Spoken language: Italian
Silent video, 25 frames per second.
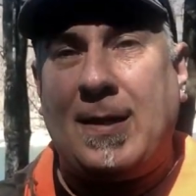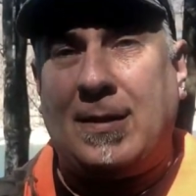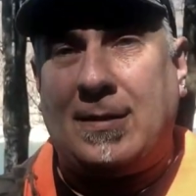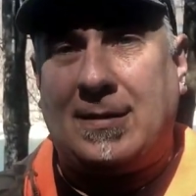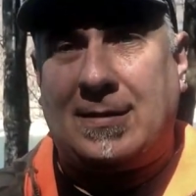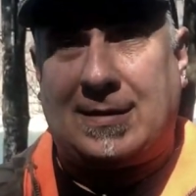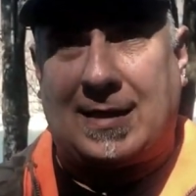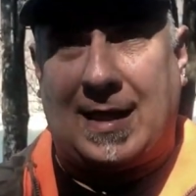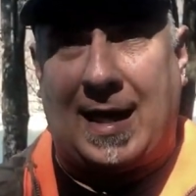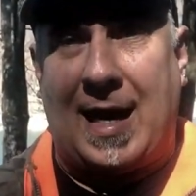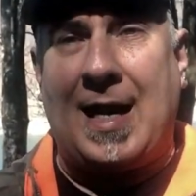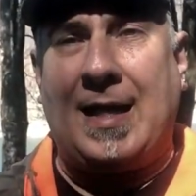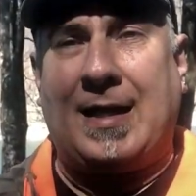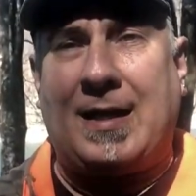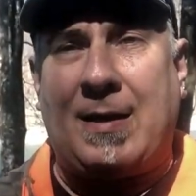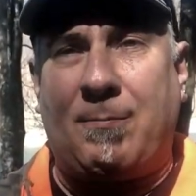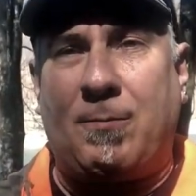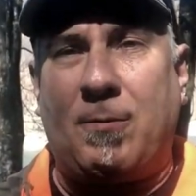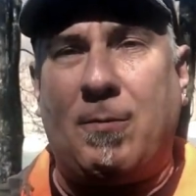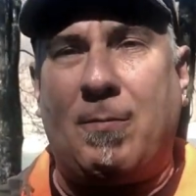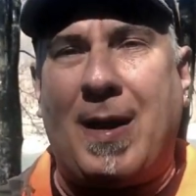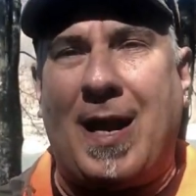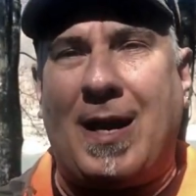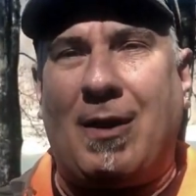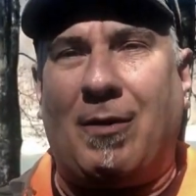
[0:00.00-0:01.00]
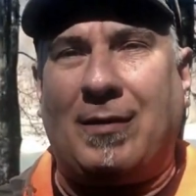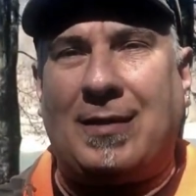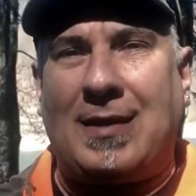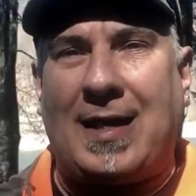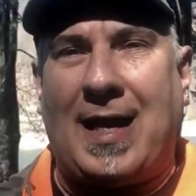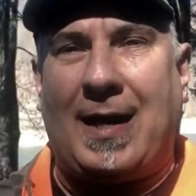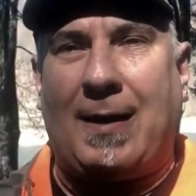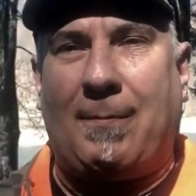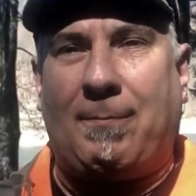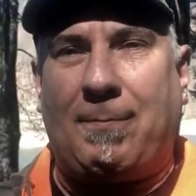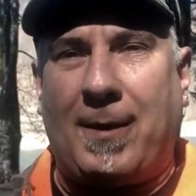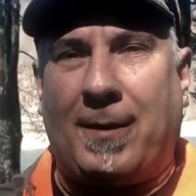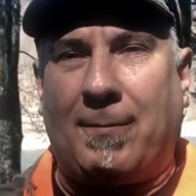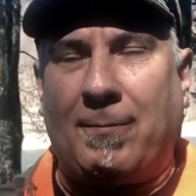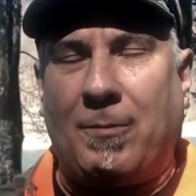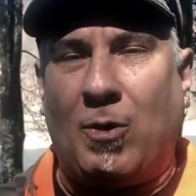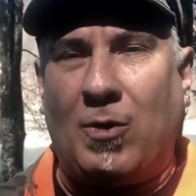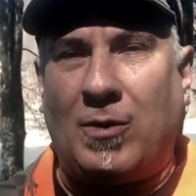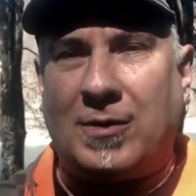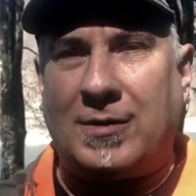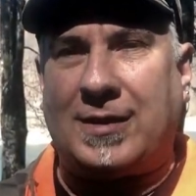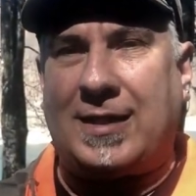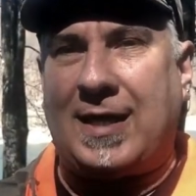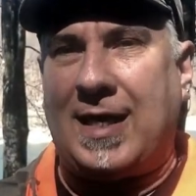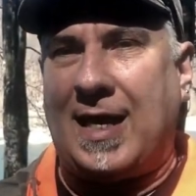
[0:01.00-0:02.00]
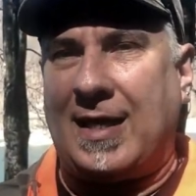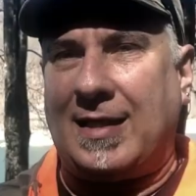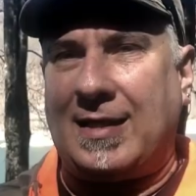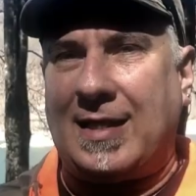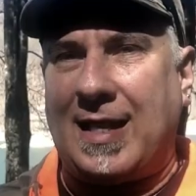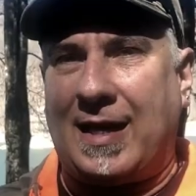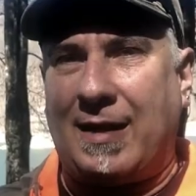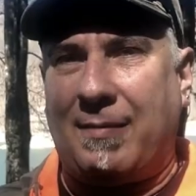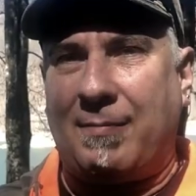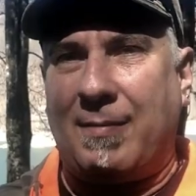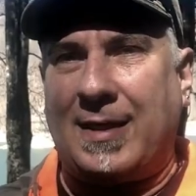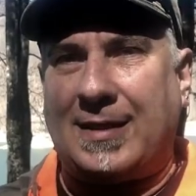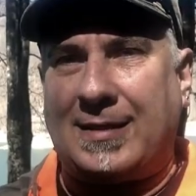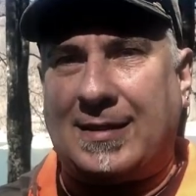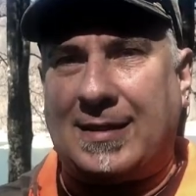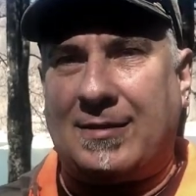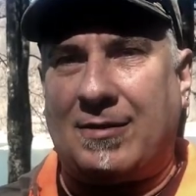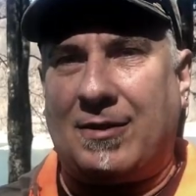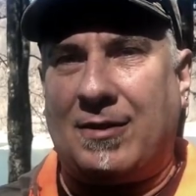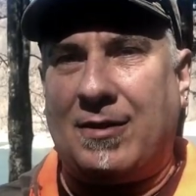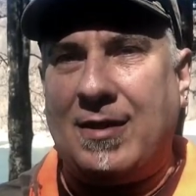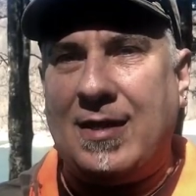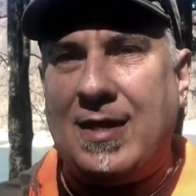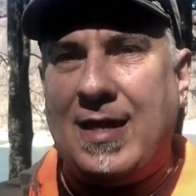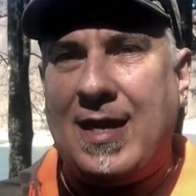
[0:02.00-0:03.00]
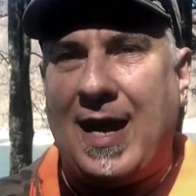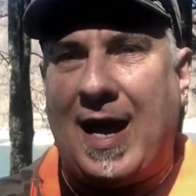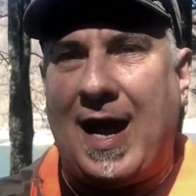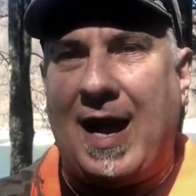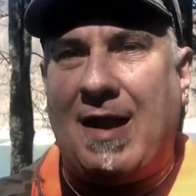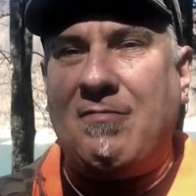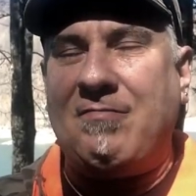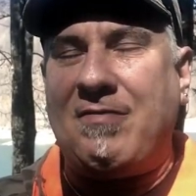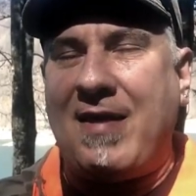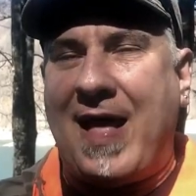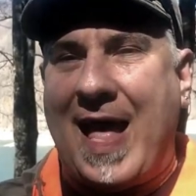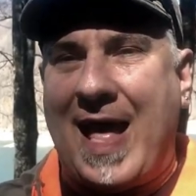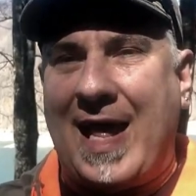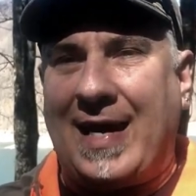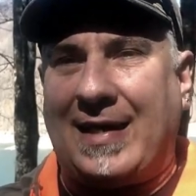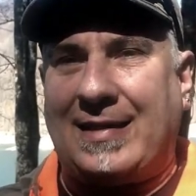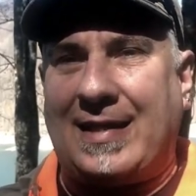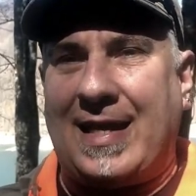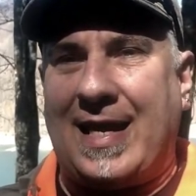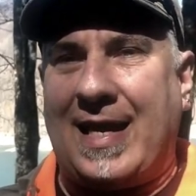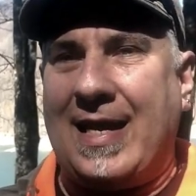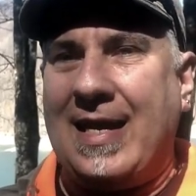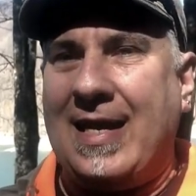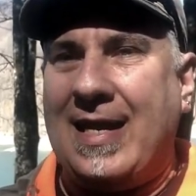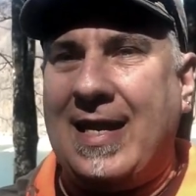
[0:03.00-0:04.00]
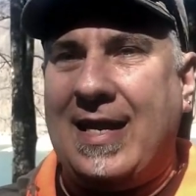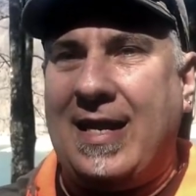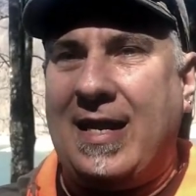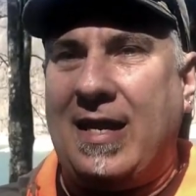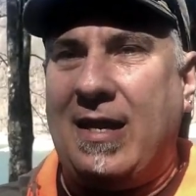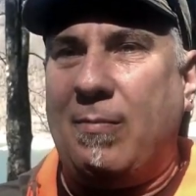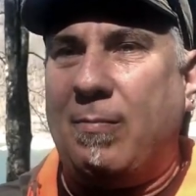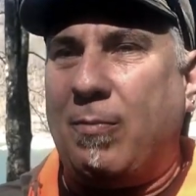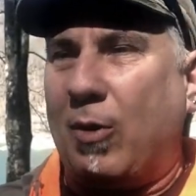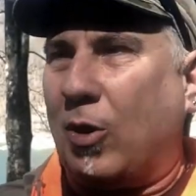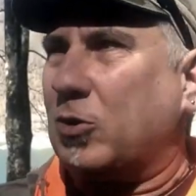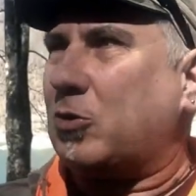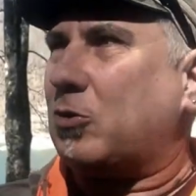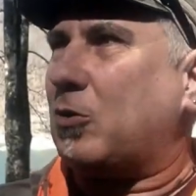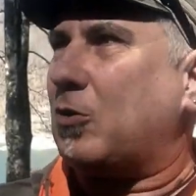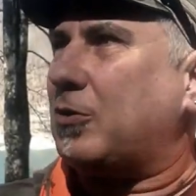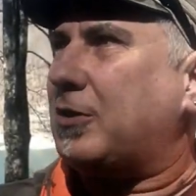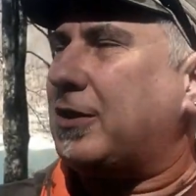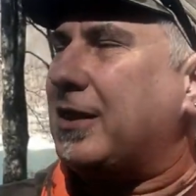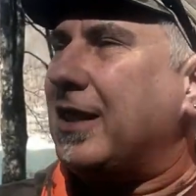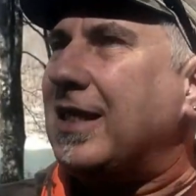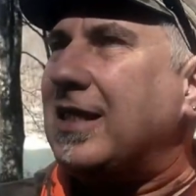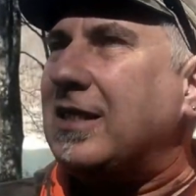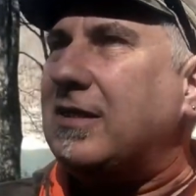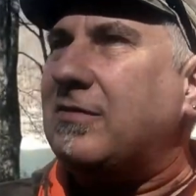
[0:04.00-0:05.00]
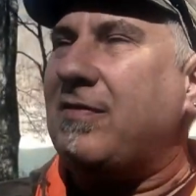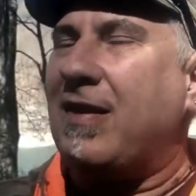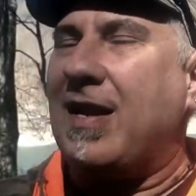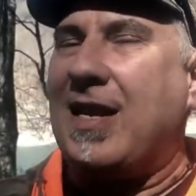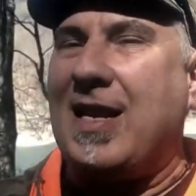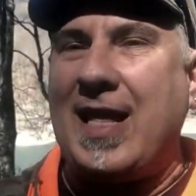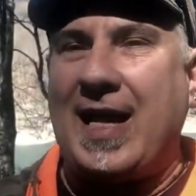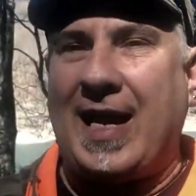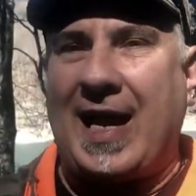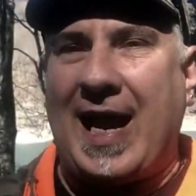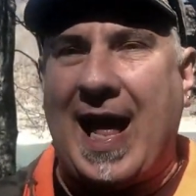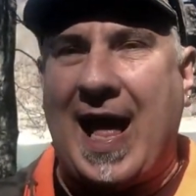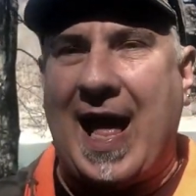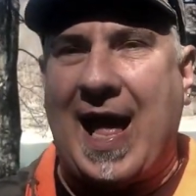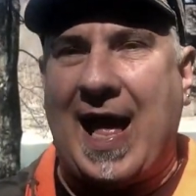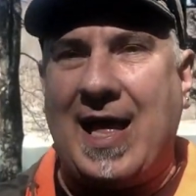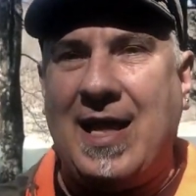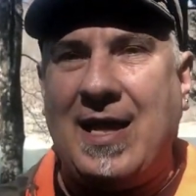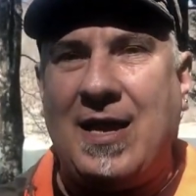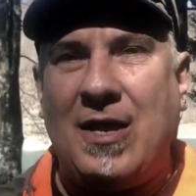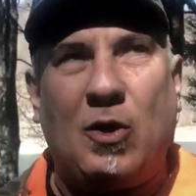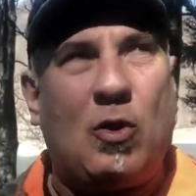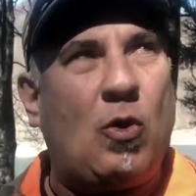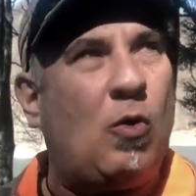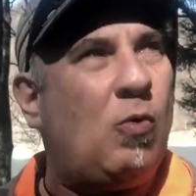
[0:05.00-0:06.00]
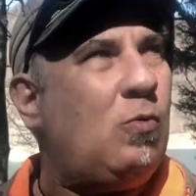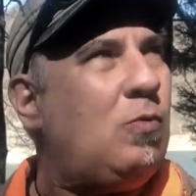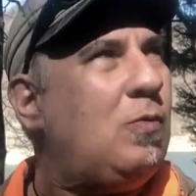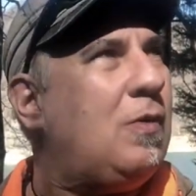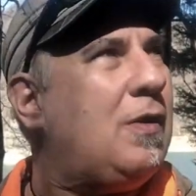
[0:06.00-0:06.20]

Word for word: sarà anche più bello andare per boschi, andare in mezzo al verde, il bosco si risveglierà con